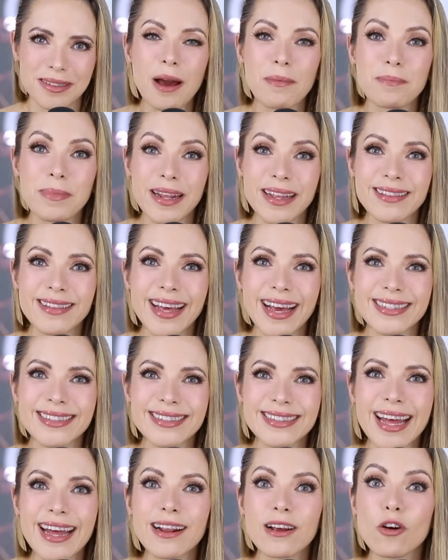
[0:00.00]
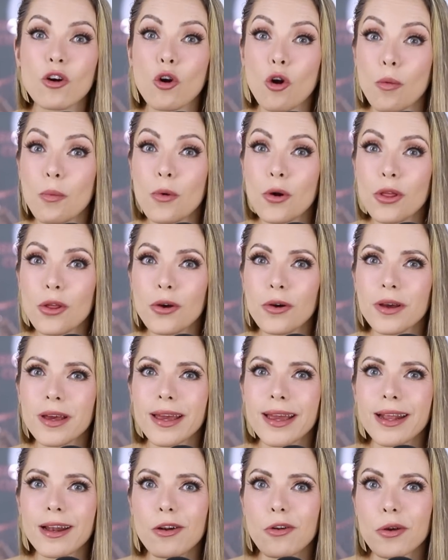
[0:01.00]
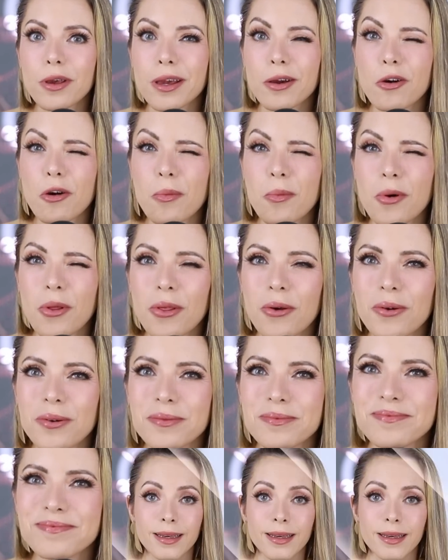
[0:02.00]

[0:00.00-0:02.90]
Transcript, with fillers: Aprende a estar cómodo en lo incómodo.